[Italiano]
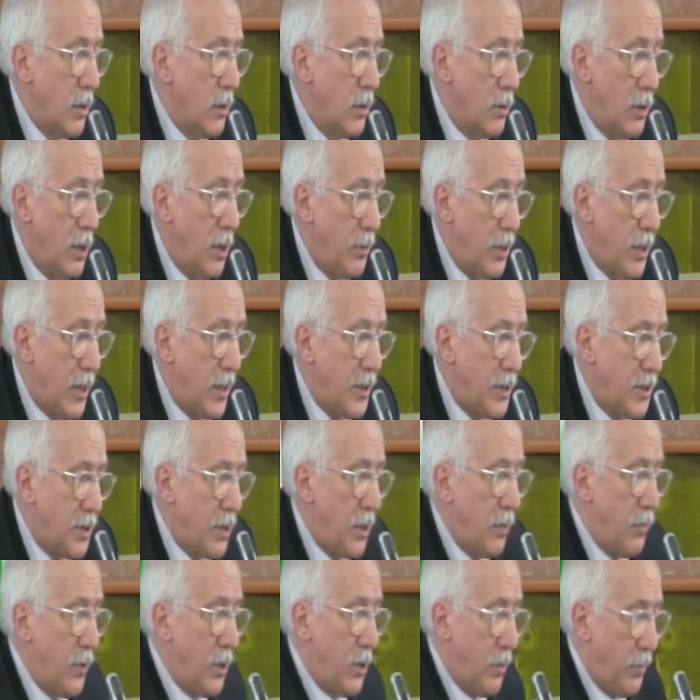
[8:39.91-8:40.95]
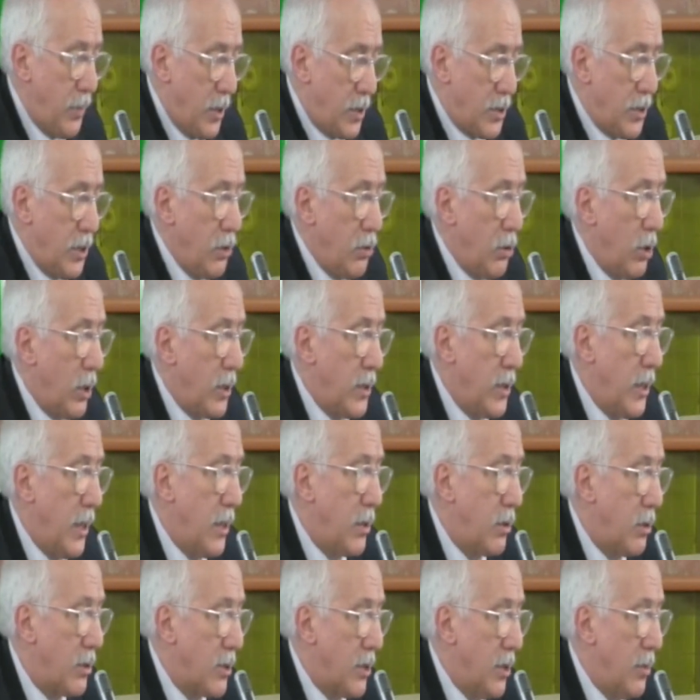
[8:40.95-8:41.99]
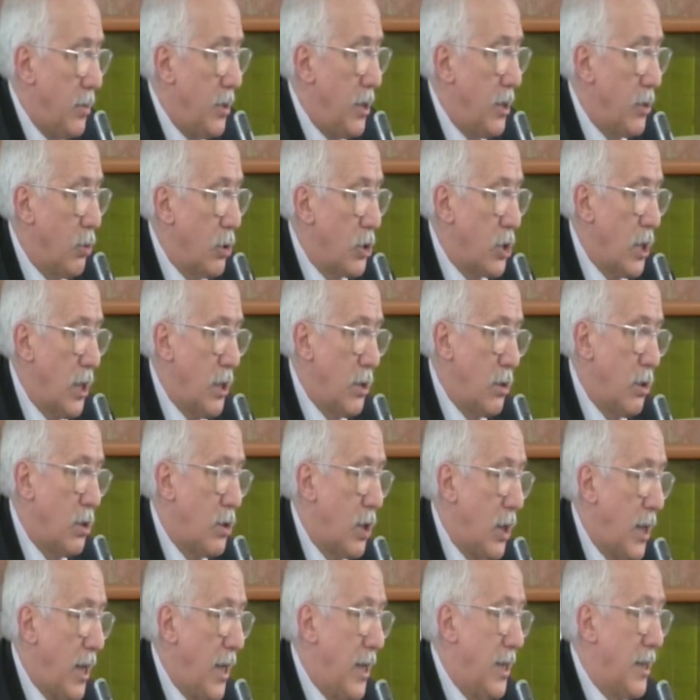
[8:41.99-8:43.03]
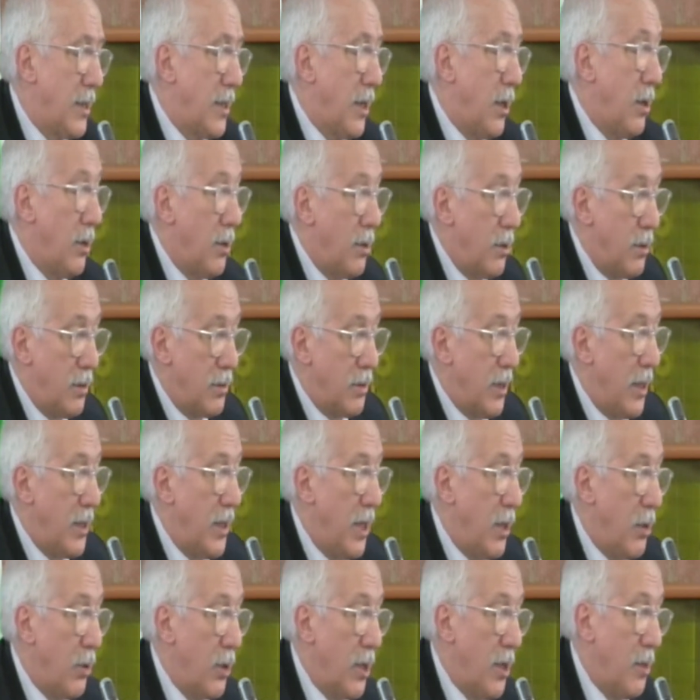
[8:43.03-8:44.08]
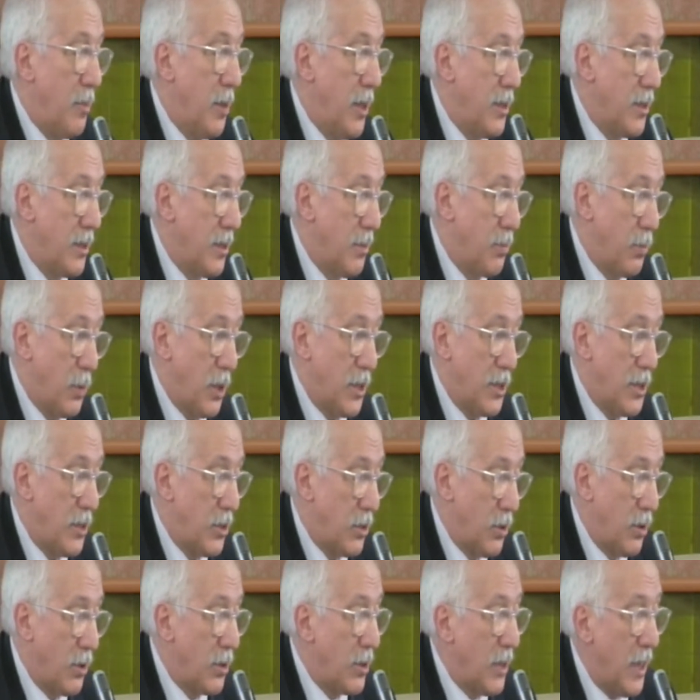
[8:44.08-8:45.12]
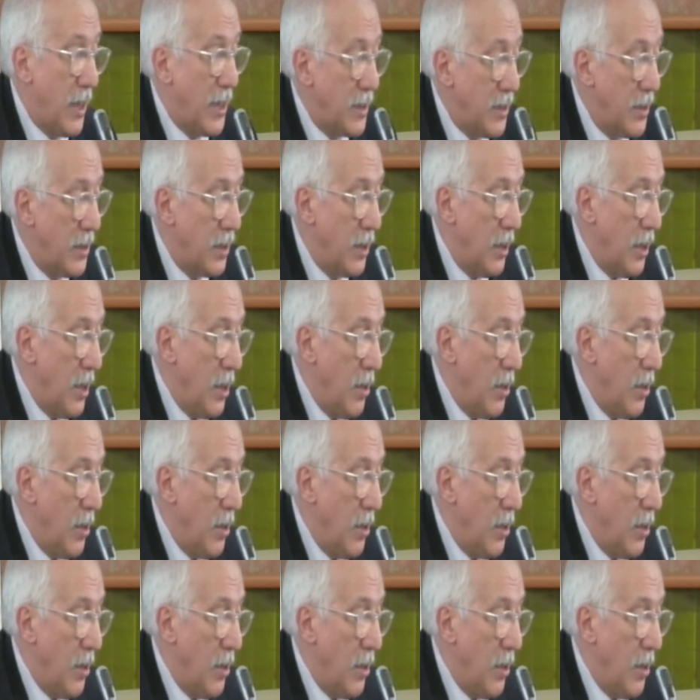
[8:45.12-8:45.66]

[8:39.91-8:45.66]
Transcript: gli abitanti serviti per singolo addetto 6230 o analogamente questi sono dati